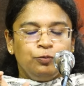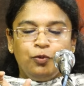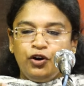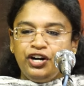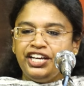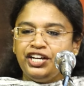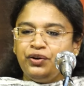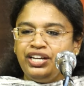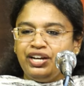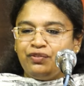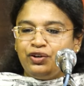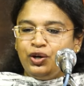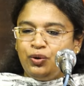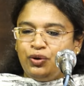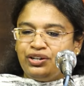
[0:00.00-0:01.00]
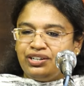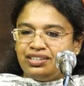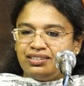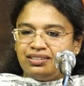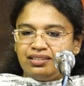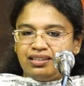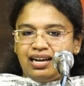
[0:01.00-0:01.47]
மொழியோ எவ்வளோ ஒரு
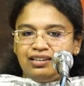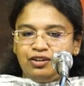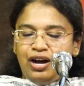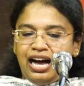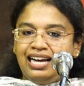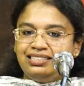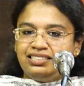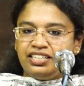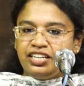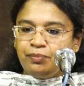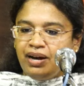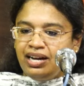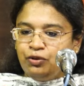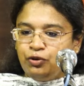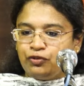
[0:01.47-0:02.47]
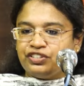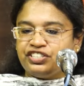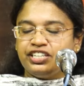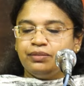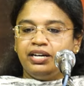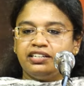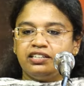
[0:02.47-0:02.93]
ஆச்சரியமான ஒரு
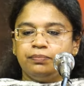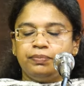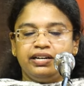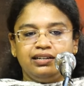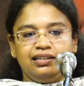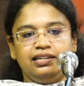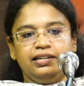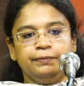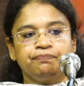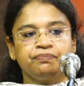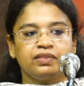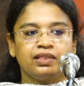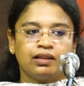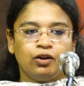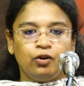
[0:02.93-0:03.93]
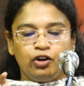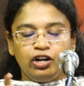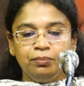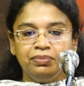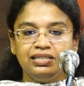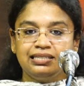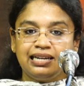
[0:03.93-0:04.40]
விஷயமா இருக்குது பாருங்களேன்
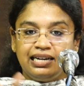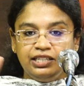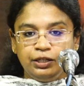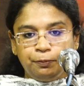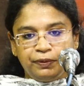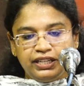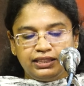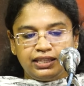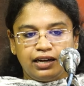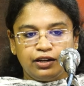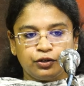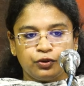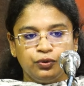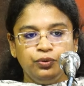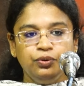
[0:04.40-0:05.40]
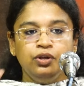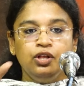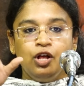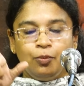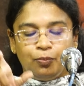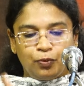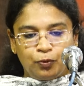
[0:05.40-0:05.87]
கொலம்பஸ் கண்டுபிடித்தா இருக்கும்
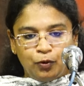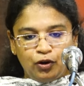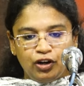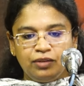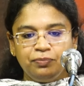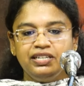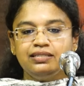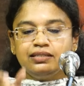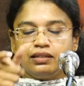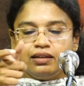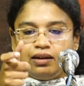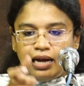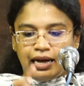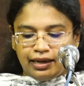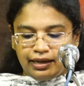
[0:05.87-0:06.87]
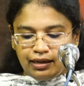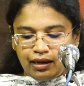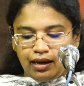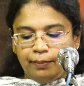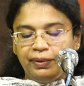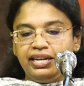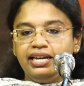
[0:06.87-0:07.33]
பொலமஸ்
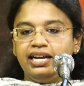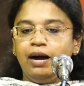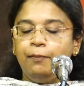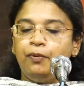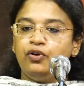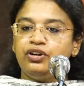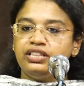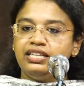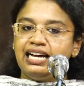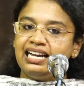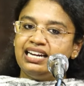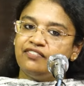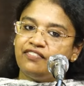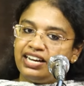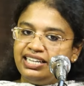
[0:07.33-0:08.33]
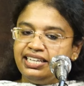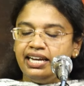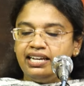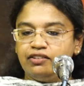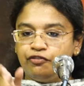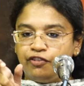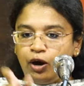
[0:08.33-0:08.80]
அமெரிக்கா போகிறதுக்கான வழியை
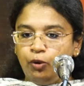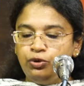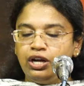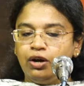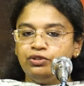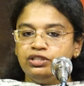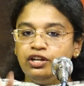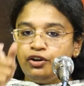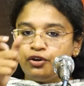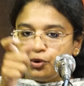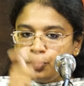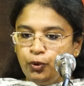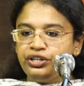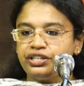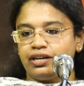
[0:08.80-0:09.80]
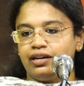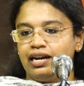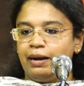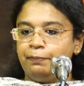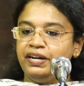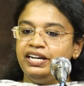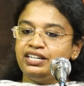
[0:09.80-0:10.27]
ஃபவுண்ட் அவுட் த ரூட்
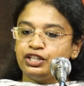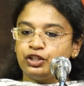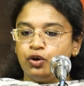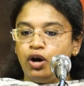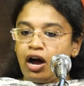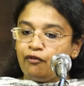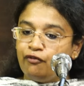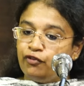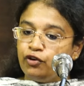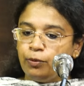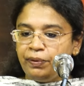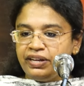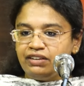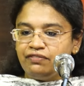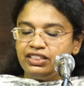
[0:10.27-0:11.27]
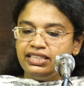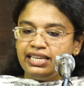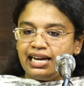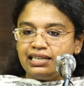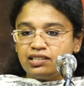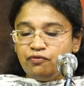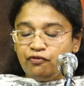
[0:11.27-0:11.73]
அப்படின்றதுக்கும் அவ்வளோ பெரிய
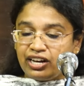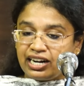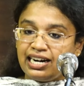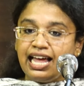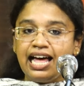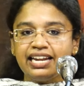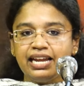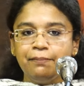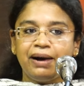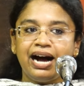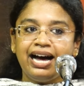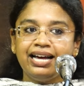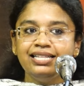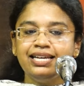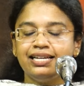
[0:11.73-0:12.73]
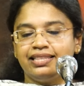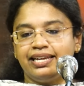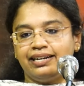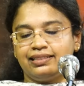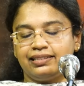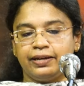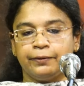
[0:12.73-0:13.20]
வித்தியாசம் வரலாறே மாறுது அந்த
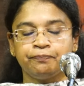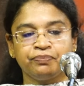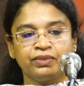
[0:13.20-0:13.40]
இடத்துல